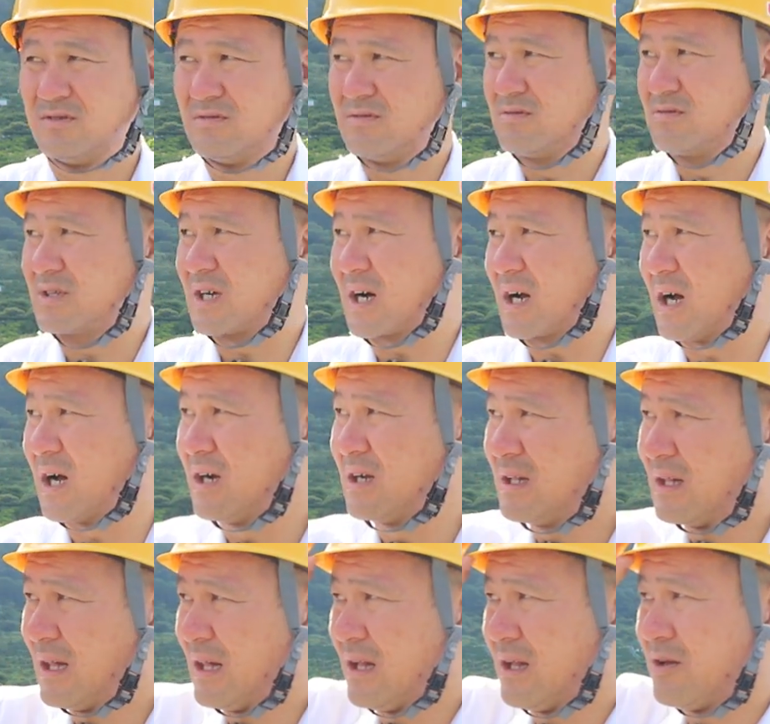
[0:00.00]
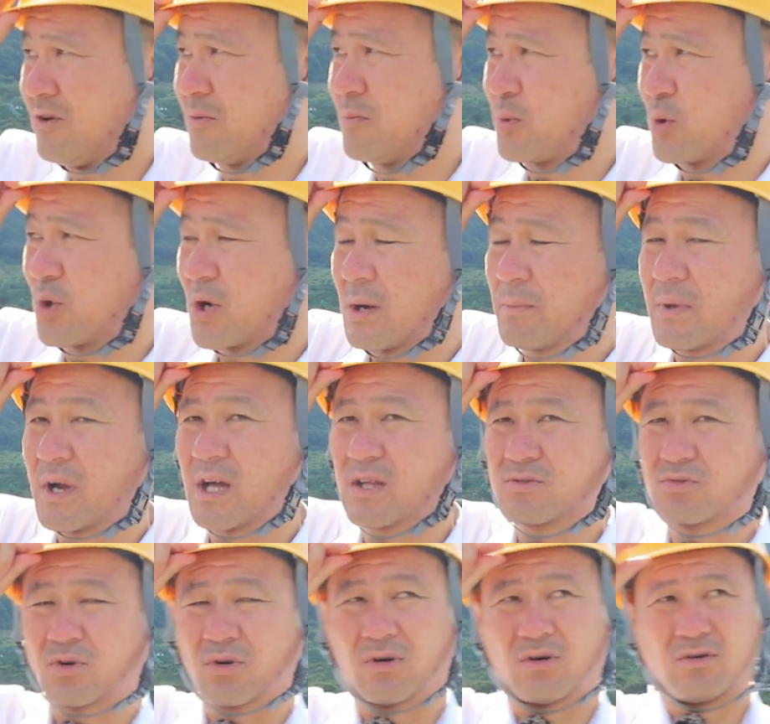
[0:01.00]
うん、だからよっぽど頑張ら
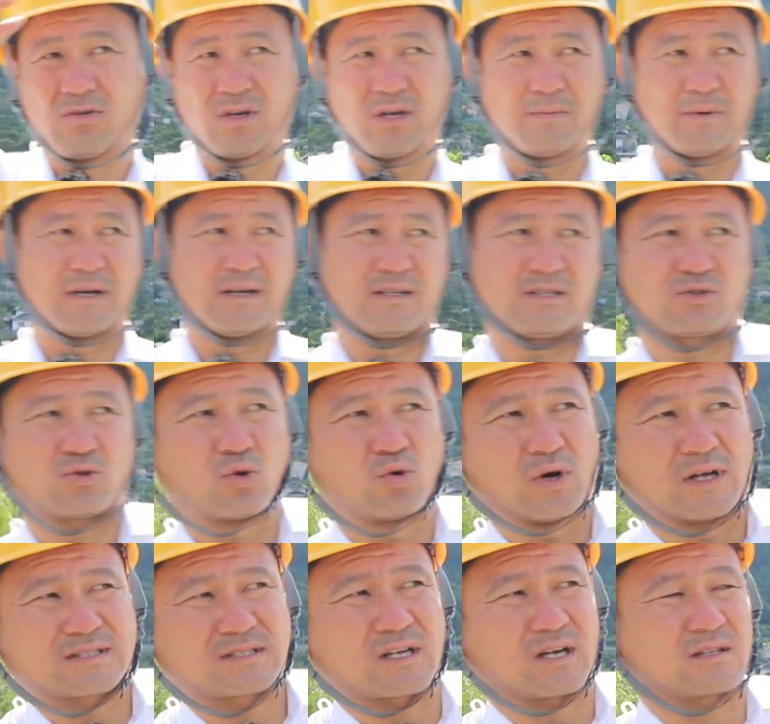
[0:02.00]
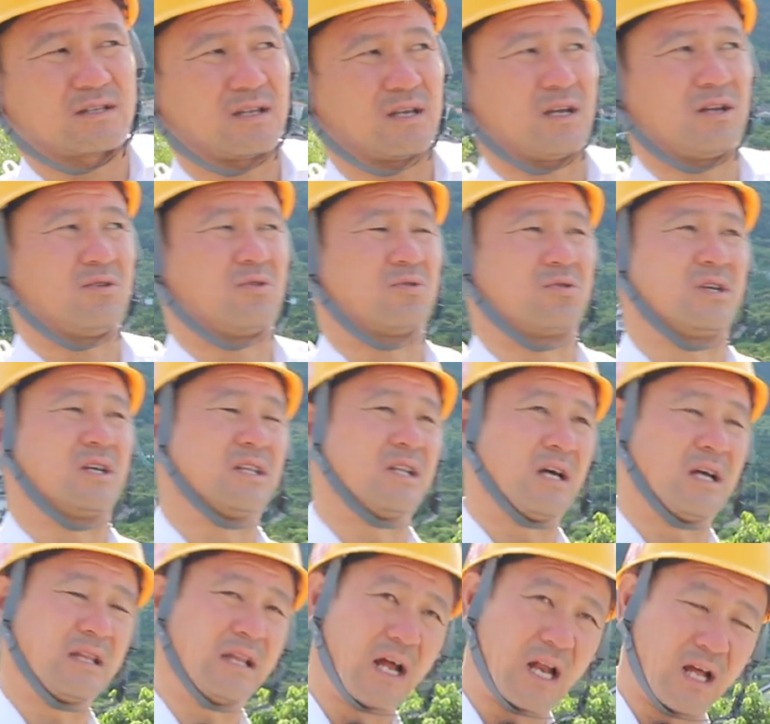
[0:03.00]
んとやっぱ人を扱っていけるように
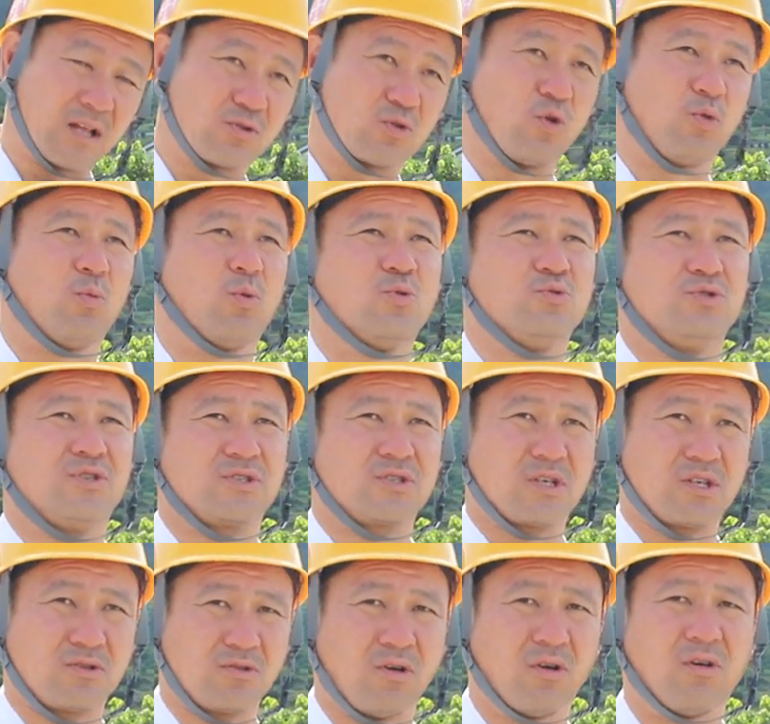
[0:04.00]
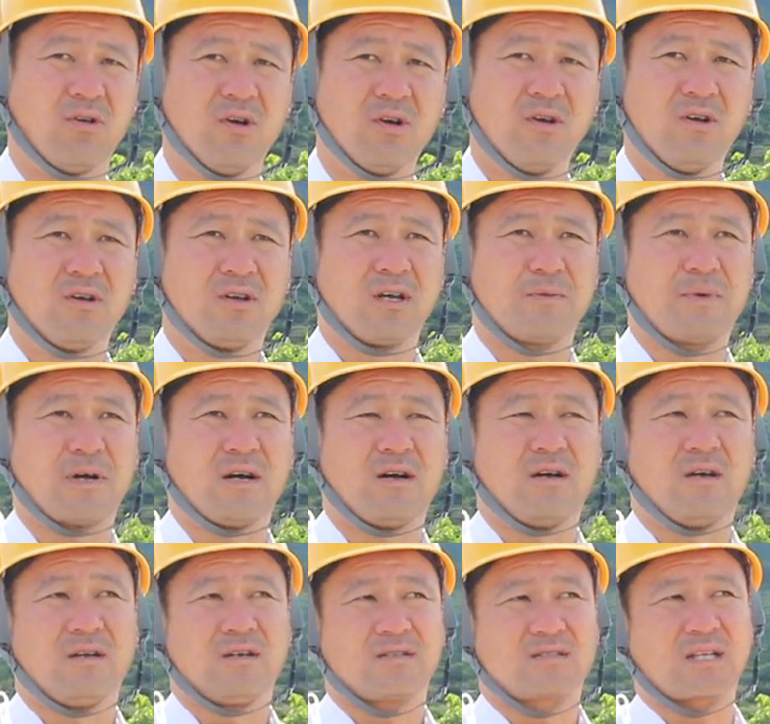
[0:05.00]
はならんと思うんですけどやっぱ
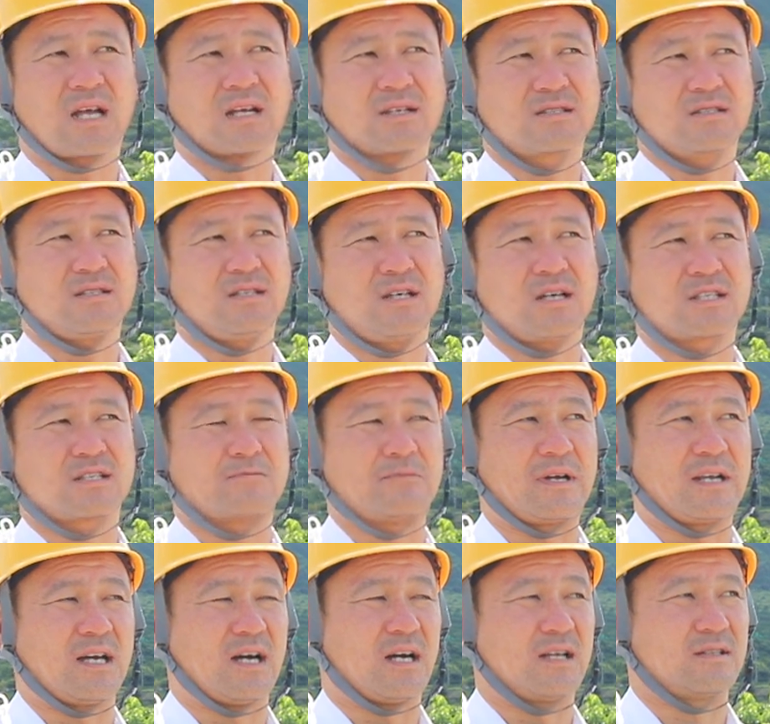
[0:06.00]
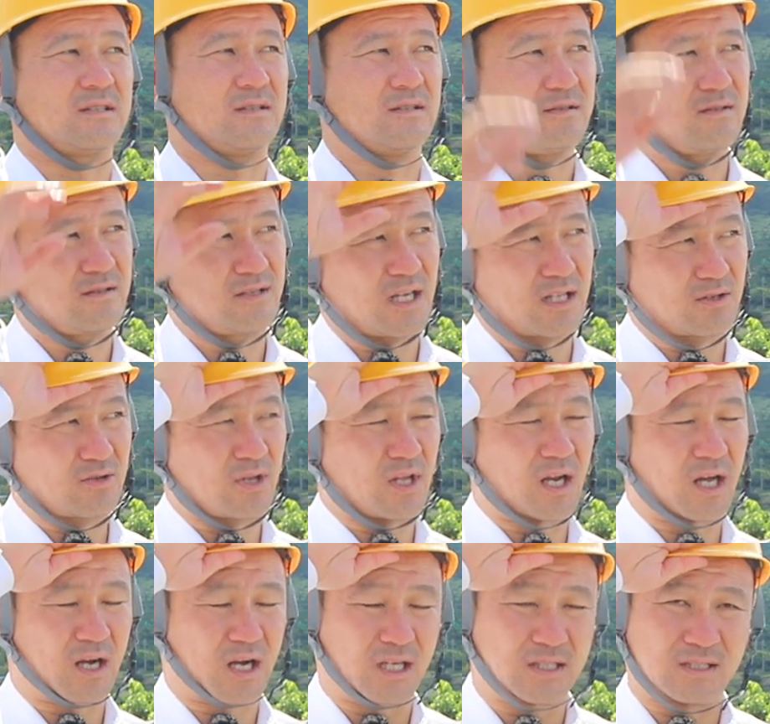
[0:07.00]
3人集まりゃなんた
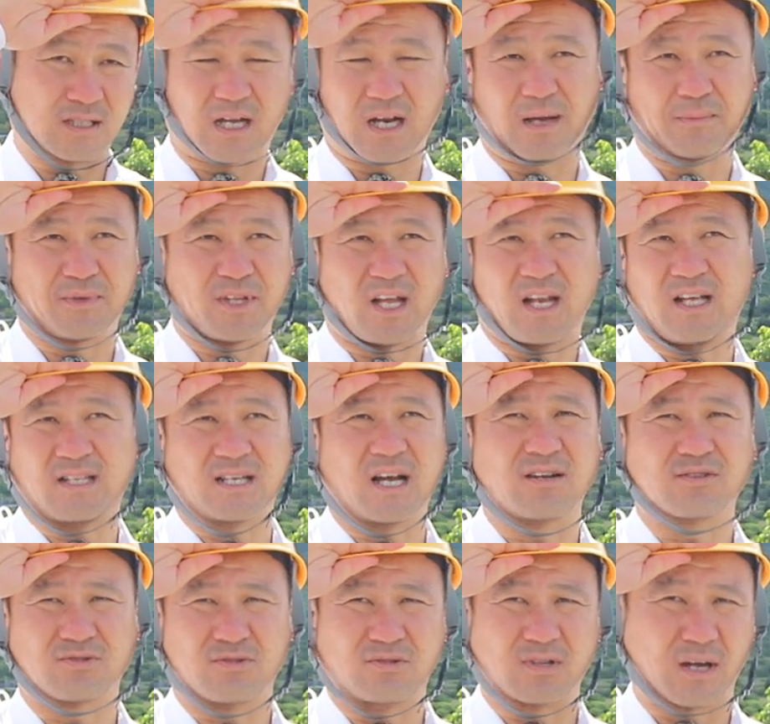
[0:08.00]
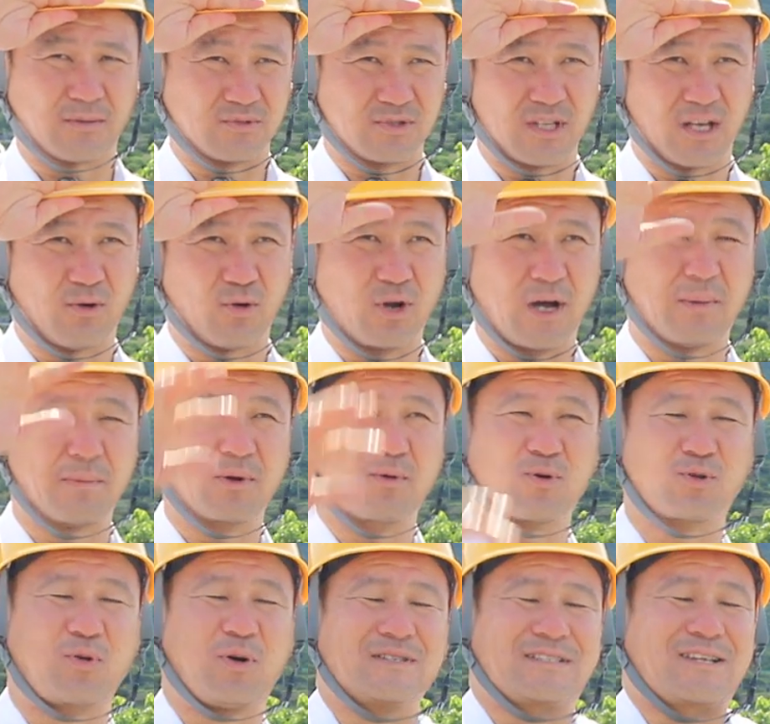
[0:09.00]
らかんたらみたいなやつあるでしょ多分ね俺あんまり
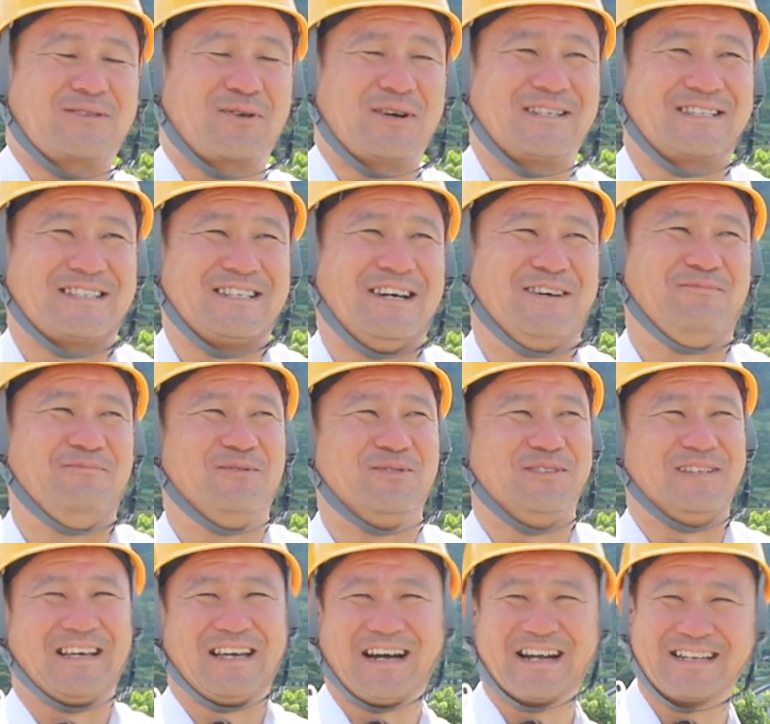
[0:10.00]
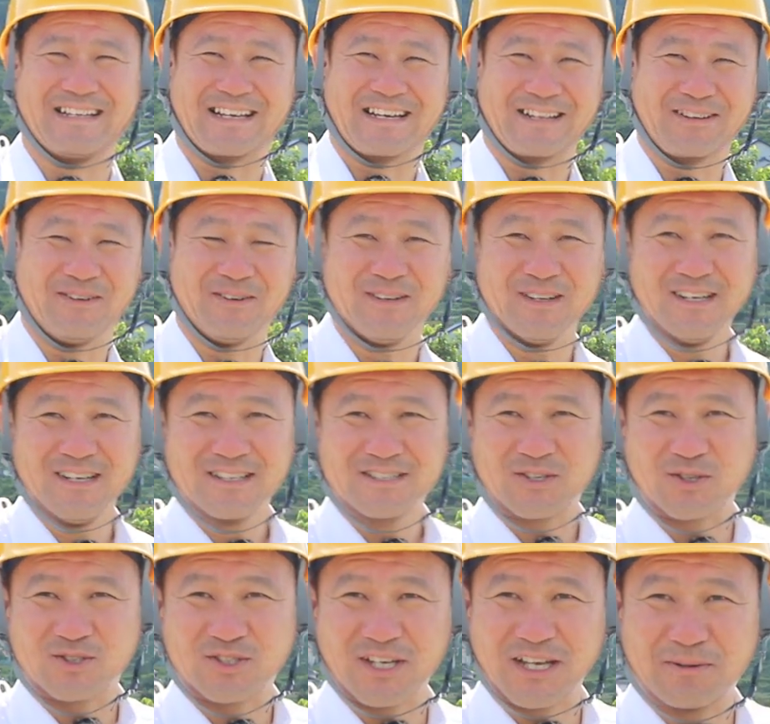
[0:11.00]
ことわざとか知らんもんであれだけど
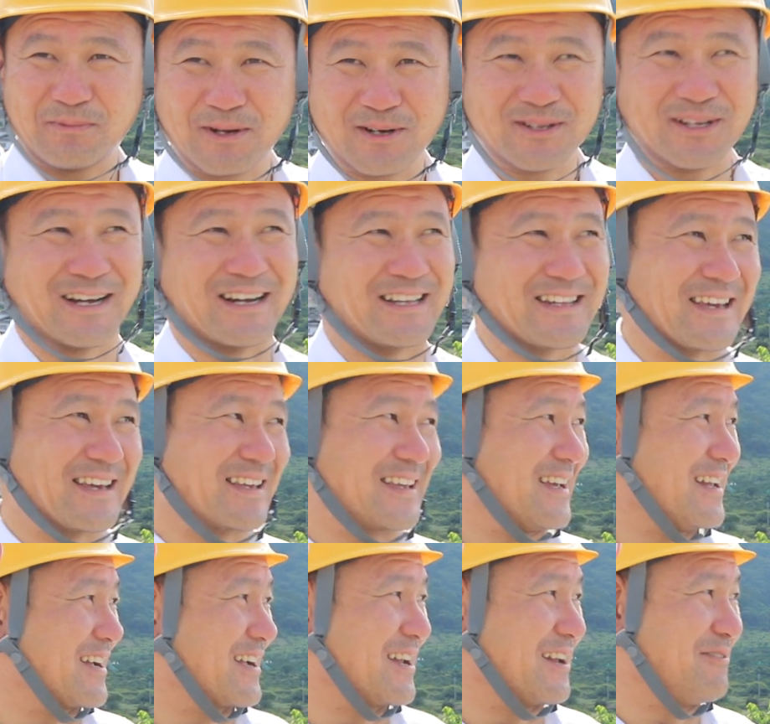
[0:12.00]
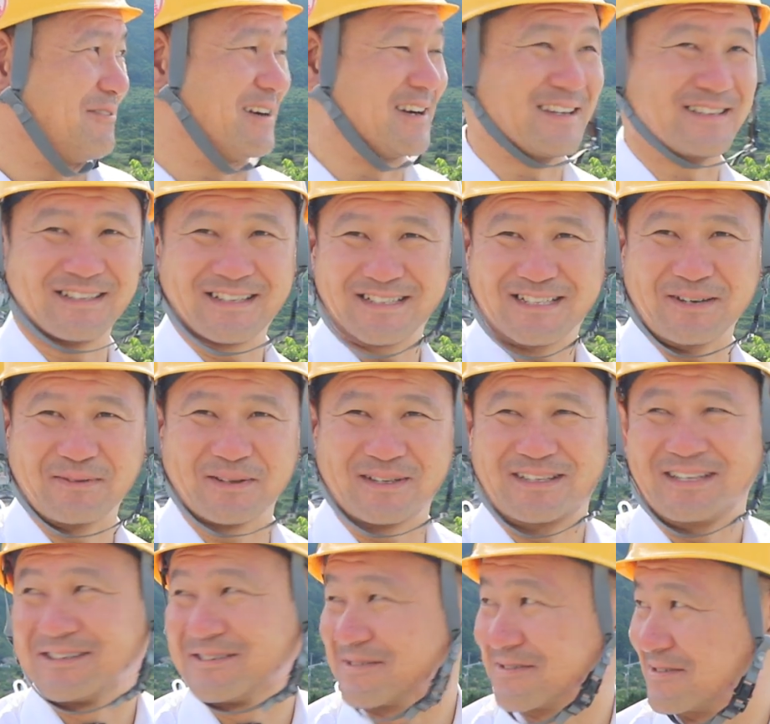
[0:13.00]
そして山の中でゲラゲラ笑って
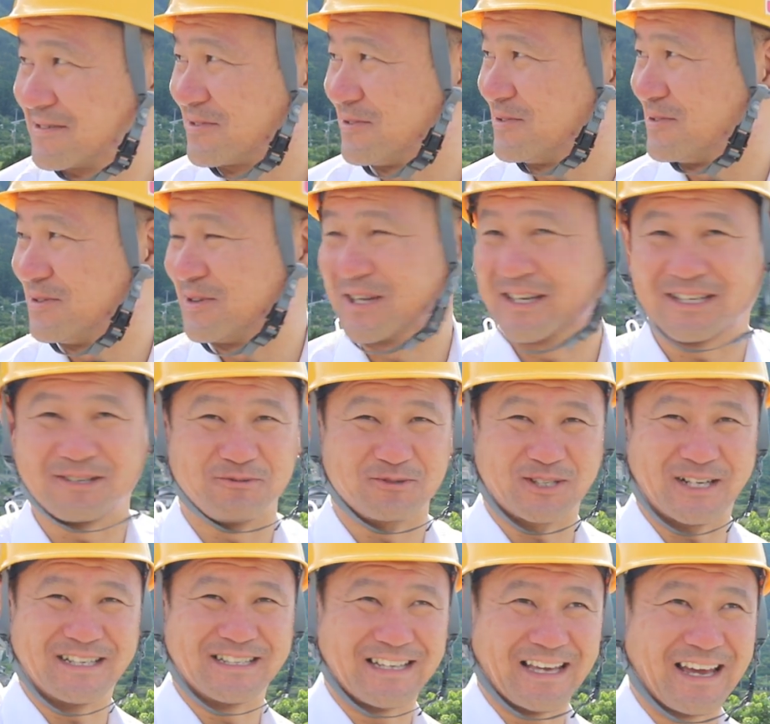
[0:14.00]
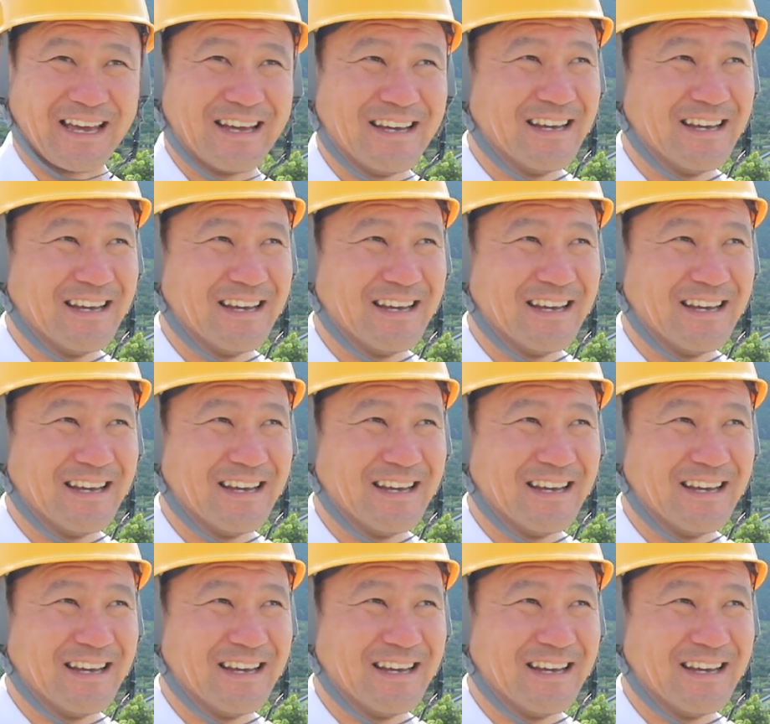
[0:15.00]
喋ってるこの俺気持ち悪いね